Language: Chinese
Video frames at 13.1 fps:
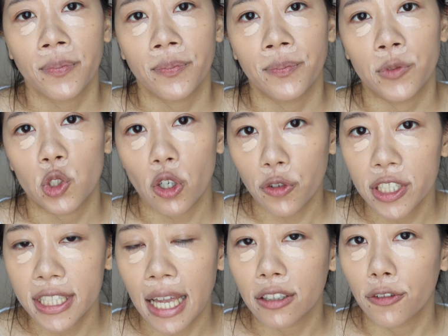嗯，Jeffree
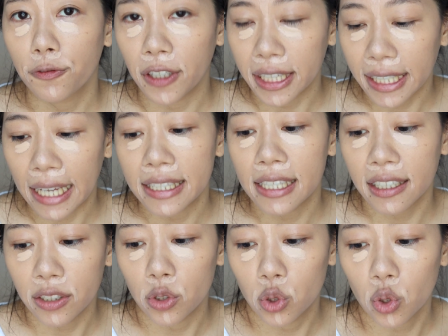Star 的粉感再
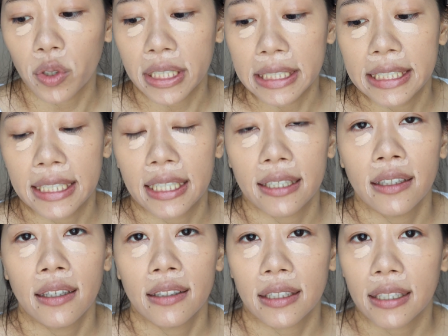更重一些，
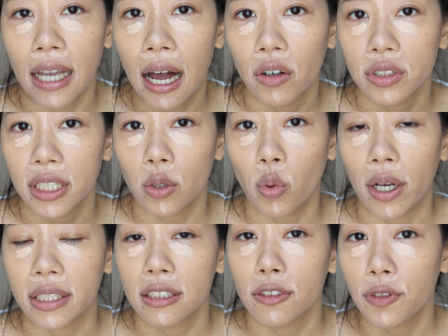迪奥这一
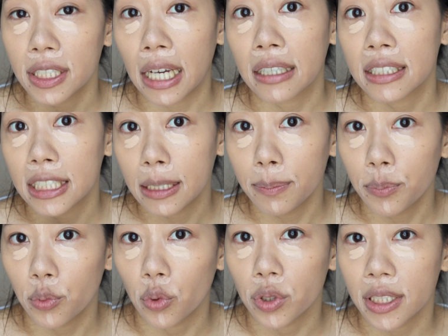款是非常轻
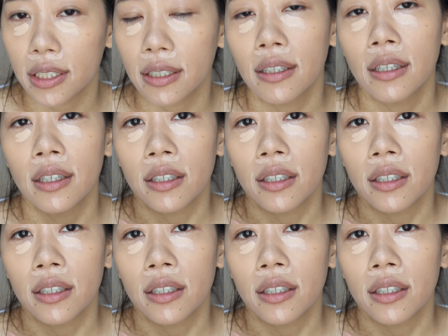薄的，